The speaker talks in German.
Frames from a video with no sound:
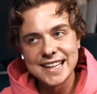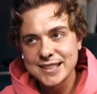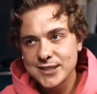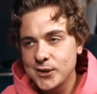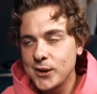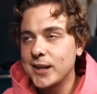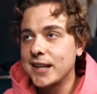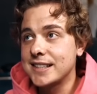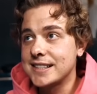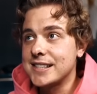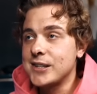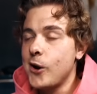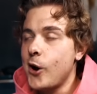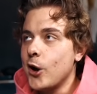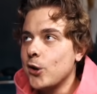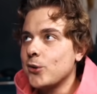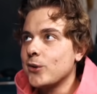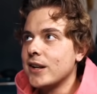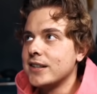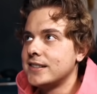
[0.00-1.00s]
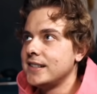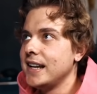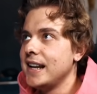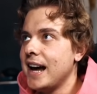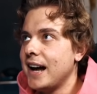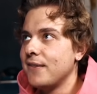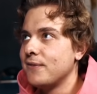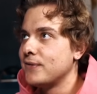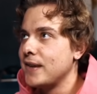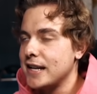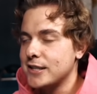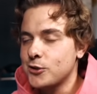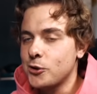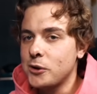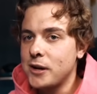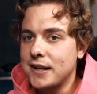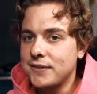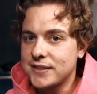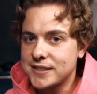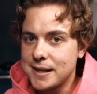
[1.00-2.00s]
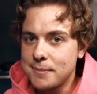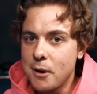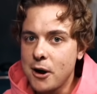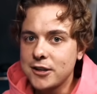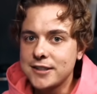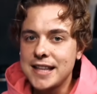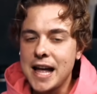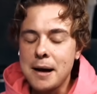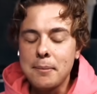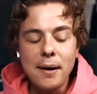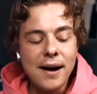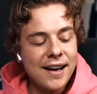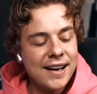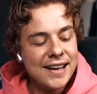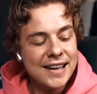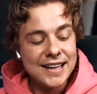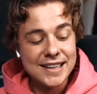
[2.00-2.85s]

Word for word: natürlich ist es in Ordnung, dass jeder das hochlädt, was er möchte, aber